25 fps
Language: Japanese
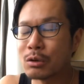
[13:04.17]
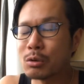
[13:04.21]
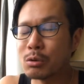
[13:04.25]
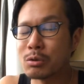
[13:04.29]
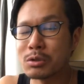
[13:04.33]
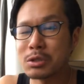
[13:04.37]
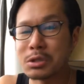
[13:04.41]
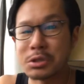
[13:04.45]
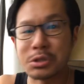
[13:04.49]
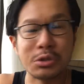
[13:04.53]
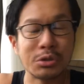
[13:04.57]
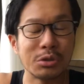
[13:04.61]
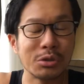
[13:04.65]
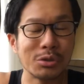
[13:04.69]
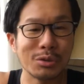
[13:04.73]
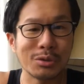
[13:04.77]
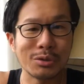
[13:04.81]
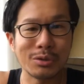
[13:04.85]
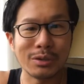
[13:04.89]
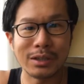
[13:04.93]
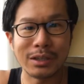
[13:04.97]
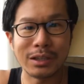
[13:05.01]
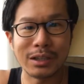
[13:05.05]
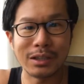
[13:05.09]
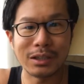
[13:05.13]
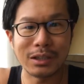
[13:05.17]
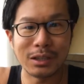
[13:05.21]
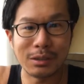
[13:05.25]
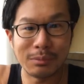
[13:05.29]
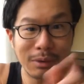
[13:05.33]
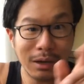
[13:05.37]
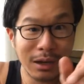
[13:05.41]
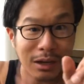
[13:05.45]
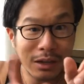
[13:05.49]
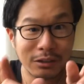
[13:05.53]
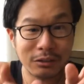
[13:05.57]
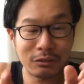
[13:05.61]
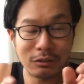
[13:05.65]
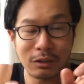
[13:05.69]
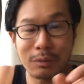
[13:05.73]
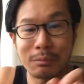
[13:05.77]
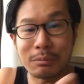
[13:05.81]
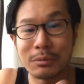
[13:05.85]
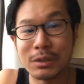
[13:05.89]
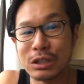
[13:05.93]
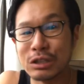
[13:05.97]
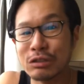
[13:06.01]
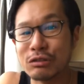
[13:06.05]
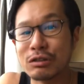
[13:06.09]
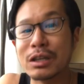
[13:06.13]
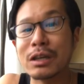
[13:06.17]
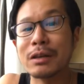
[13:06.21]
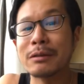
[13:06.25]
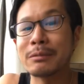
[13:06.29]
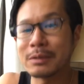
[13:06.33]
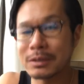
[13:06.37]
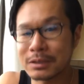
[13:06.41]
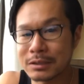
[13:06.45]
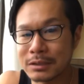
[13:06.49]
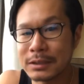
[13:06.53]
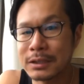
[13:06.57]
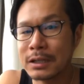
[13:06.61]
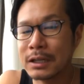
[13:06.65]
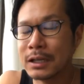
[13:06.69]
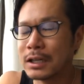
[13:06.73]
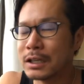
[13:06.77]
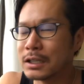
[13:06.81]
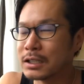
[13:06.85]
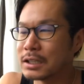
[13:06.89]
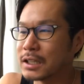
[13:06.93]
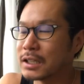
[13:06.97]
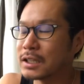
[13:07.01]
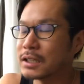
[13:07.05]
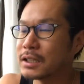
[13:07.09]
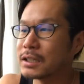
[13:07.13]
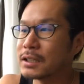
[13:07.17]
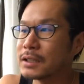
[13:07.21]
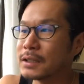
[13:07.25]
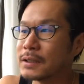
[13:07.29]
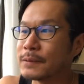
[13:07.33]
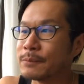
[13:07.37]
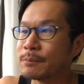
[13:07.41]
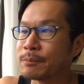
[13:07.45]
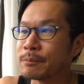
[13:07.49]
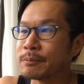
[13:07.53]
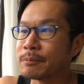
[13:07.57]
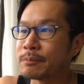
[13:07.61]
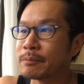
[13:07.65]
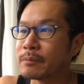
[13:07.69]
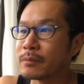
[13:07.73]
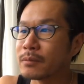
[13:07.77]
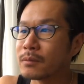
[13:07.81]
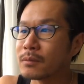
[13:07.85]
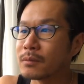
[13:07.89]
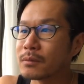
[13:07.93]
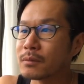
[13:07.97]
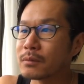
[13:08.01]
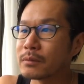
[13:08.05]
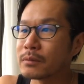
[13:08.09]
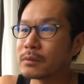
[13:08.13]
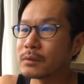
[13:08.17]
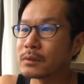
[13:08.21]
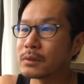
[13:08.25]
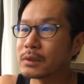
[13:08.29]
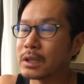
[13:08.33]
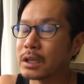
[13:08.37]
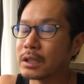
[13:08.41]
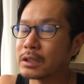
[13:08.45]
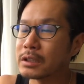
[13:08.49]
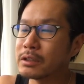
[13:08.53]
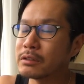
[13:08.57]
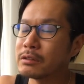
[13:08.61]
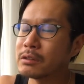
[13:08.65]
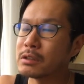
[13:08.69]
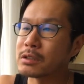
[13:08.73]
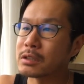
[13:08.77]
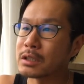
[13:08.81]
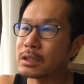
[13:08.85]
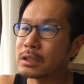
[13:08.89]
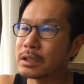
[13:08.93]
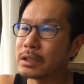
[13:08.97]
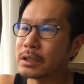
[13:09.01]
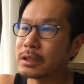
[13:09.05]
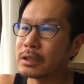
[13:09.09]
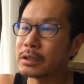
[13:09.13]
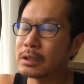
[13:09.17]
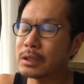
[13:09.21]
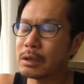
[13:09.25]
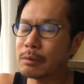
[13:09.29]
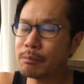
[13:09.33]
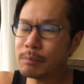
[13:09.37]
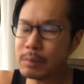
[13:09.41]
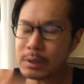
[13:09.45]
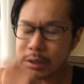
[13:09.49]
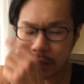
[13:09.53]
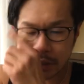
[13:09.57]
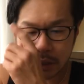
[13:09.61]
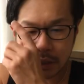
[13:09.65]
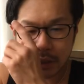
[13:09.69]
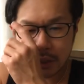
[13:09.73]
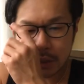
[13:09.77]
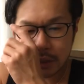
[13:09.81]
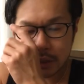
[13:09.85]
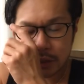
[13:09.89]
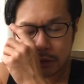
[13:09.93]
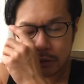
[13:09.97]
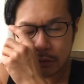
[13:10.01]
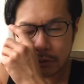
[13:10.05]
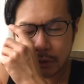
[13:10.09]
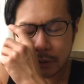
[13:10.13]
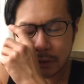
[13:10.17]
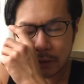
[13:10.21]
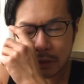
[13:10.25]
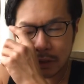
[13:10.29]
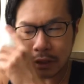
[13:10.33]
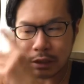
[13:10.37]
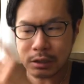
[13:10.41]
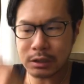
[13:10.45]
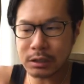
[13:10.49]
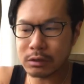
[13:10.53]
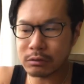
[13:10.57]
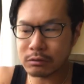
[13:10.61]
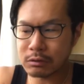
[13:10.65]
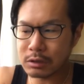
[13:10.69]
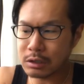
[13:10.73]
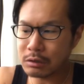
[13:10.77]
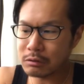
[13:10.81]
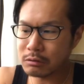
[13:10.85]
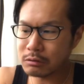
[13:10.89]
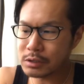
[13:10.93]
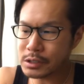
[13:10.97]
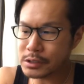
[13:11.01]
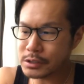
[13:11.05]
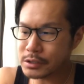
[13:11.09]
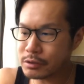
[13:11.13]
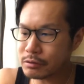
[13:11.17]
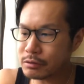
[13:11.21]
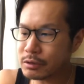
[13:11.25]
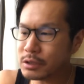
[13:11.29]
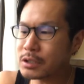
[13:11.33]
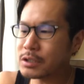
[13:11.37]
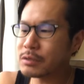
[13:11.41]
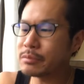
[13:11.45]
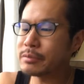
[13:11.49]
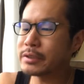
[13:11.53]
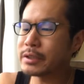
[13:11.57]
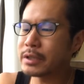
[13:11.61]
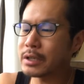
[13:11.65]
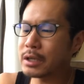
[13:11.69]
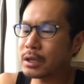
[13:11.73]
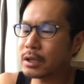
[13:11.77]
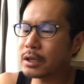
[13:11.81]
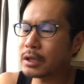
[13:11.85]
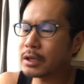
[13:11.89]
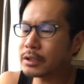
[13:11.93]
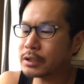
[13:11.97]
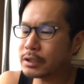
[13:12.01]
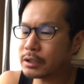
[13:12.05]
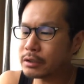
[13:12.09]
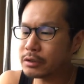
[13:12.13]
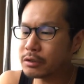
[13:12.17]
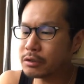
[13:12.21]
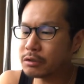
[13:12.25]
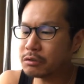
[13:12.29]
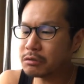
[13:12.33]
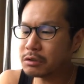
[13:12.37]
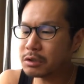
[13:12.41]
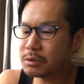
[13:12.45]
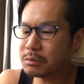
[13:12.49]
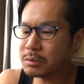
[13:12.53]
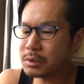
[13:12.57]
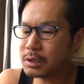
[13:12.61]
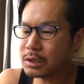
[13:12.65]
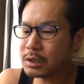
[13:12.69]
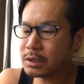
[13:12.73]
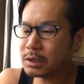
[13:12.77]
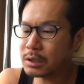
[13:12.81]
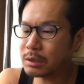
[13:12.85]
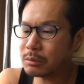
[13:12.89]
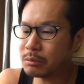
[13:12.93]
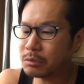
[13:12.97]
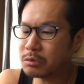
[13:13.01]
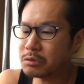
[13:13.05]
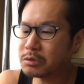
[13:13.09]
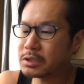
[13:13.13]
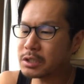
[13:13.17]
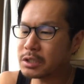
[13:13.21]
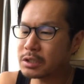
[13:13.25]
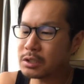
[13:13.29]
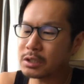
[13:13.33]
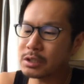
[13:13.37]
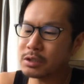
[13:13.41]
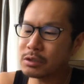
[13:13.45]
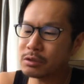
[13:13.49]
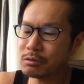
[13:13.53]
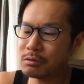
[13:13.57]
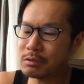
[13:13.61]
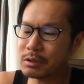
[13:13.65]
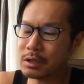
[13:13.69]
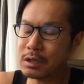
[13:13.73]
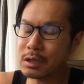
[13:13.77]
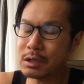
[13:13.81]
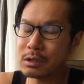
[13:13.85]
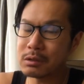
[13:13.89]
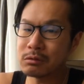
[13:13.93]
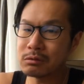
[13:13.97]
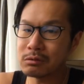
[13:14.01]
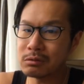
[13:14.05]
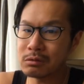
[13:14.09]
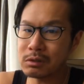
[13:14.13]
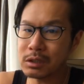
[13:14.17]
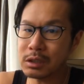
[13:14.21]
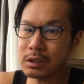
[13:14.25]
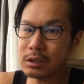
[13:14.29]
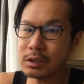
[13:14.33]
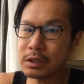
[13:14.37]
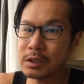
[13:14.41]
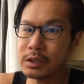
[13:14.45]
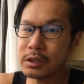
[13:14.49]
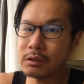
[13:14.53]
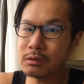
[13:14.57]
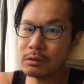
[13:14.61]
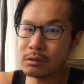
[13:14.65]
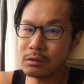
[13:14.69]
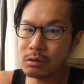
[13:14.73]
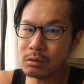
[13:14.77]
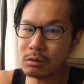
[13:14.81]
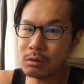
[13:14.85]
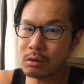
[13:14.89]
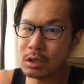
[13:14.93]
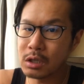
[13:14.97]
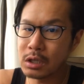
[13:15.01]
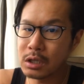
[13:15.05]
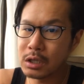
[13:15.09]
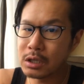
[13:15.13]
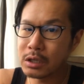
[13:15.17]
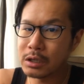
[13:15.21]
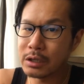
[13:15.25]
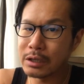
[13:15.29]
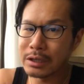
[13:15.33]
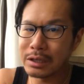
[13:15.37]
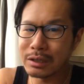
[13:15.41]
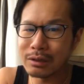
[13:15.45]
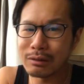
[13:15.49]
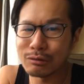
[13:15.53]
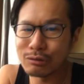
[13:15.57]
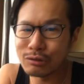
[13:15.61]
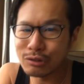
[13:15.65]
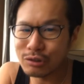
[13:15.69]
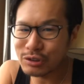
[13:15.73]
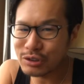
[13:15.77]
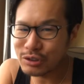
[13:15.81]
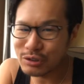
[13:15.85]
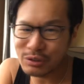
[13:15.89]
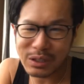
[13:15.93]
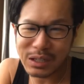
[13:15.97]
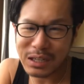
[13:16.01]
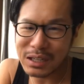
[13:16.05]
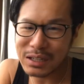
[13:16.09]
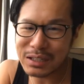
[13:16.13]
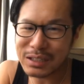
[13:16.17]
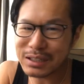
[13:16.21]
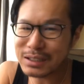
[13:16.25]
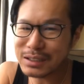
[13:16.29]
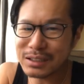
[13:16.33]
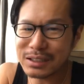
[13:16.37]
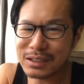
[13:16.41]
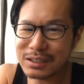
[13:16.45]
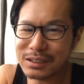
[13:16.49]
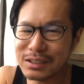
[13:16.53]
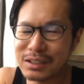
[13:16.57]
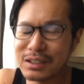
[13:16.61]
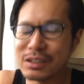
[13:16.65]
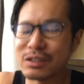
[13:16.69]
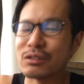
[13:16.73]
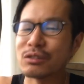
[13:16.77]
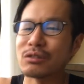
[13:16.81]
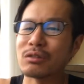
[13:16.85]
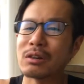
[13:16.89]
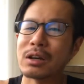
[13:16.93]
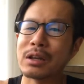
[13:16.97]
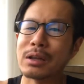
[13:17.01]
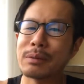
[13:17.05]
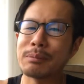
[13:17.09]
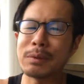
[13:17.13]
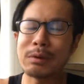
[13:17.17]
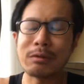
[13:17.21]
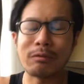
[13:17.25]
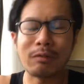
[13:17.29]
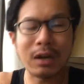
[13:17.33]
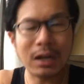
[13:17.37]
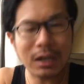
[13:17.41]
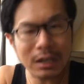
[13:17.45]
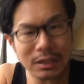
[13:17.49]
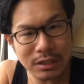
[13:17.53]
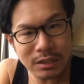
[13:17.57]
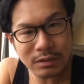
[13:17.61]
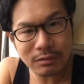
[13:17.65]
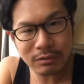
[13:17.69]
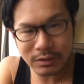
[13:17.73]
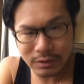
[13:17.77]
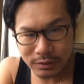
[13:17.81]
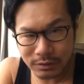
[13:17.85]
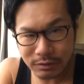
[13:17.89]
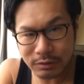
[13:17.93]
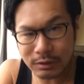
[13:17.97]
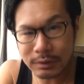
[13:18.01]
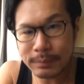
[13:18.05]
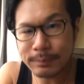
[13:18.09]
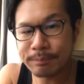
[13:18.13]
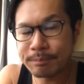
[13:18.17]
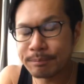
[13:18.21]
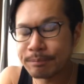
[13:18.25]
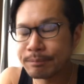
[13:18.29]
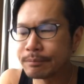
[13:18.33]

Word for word: 講師16年やってれば、それは見抜けます。だから、何て言うんですかね、やっぱりそれは何だろうな同じように自分で考えてるように見えても前提条件が異なっていると、えー、本当にそれ考えたっていうのがやっぱり分かっちゃうんですよね。